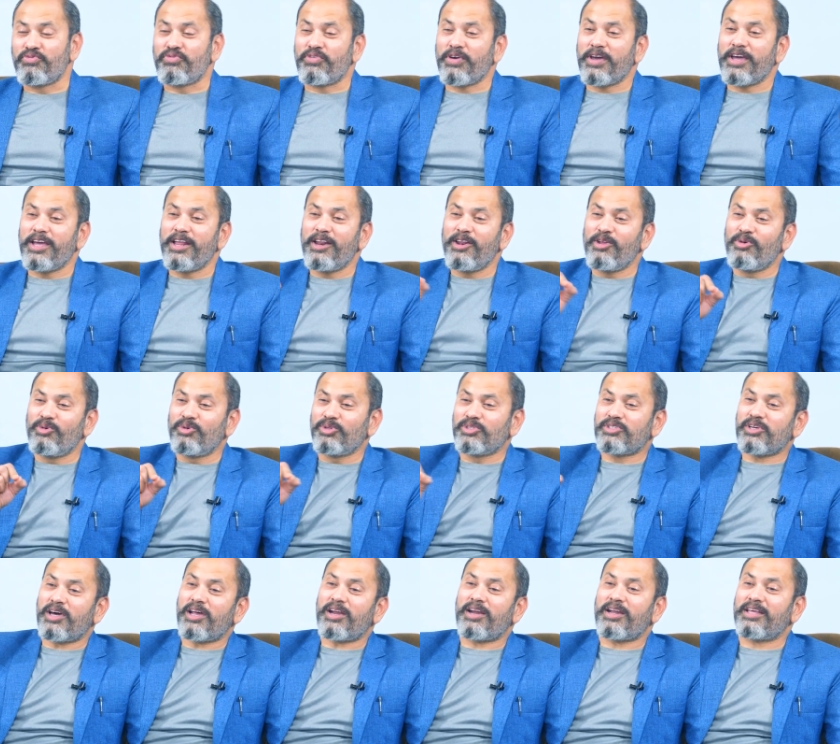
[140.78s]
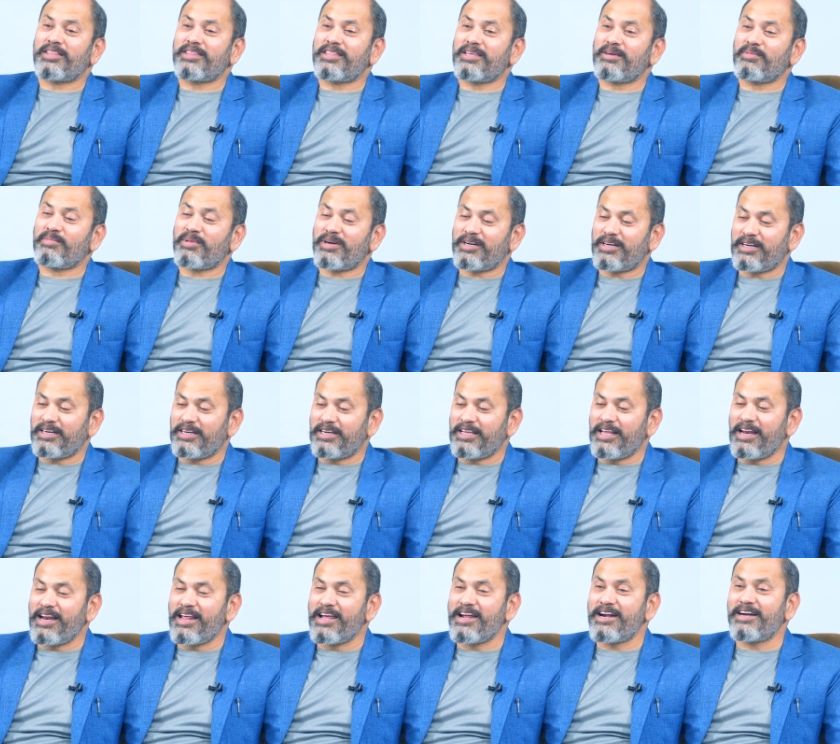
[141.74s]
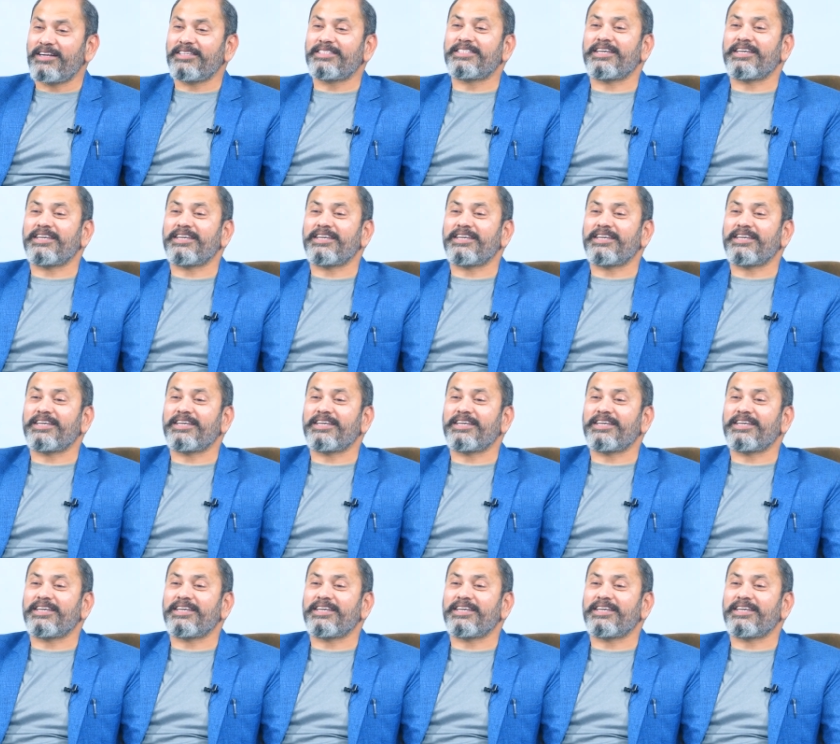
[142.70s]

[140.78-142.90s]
ఫెయిల్యూర్స్ ఆర్ నథింగ్ బట్ డిలేడ్